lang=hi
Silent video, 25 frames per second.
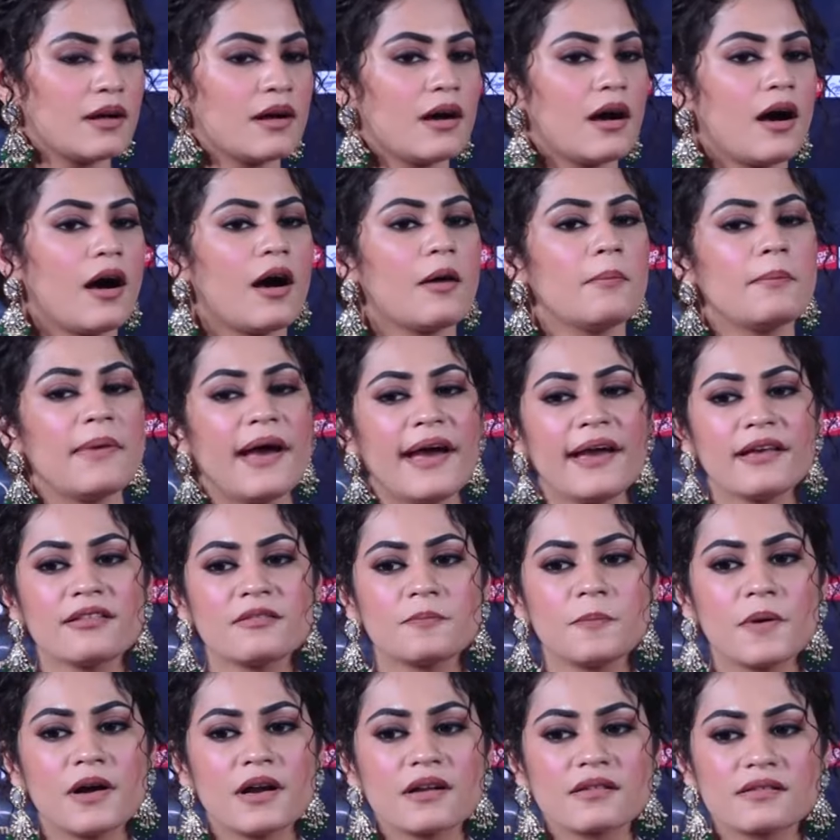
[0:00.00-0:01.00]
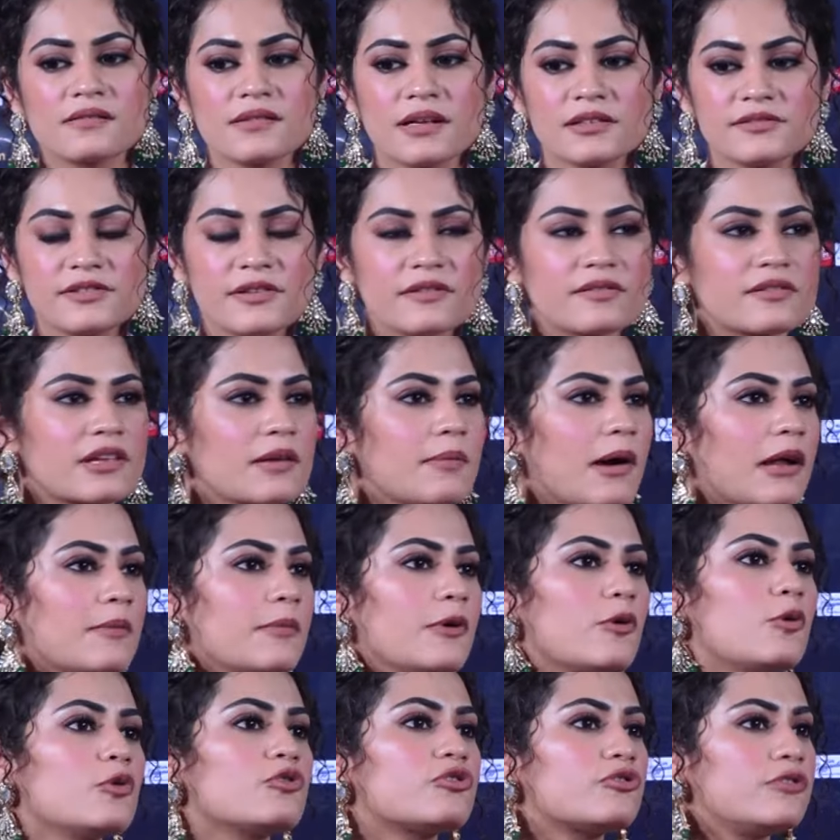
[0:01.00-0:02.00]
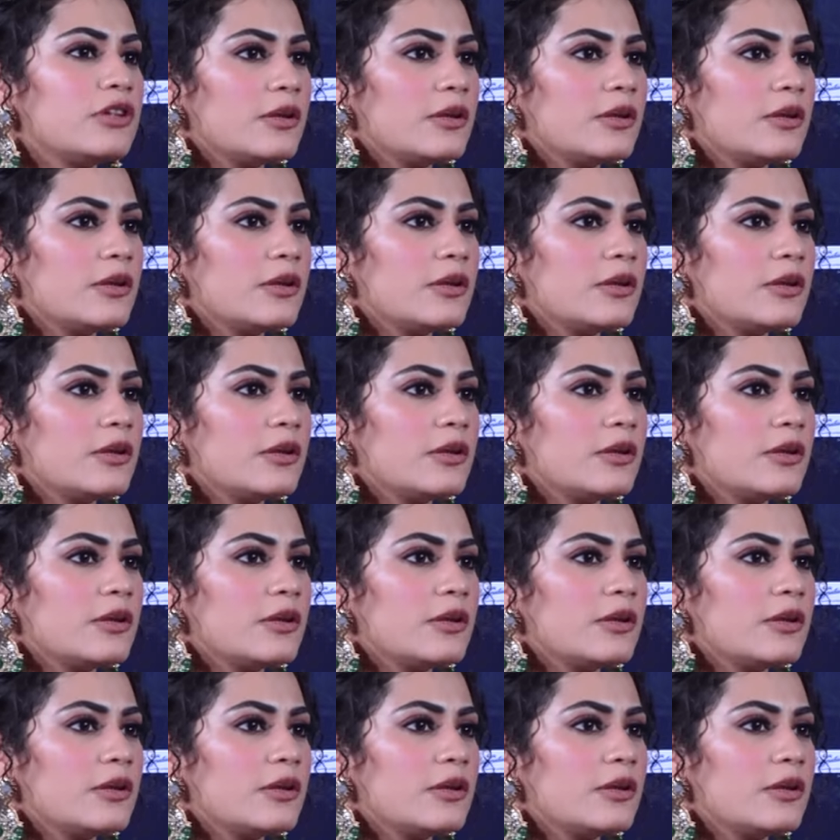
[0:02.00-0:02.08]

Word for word: Uh, मैं इस पर्सनल चीज़ के बारे में कुछ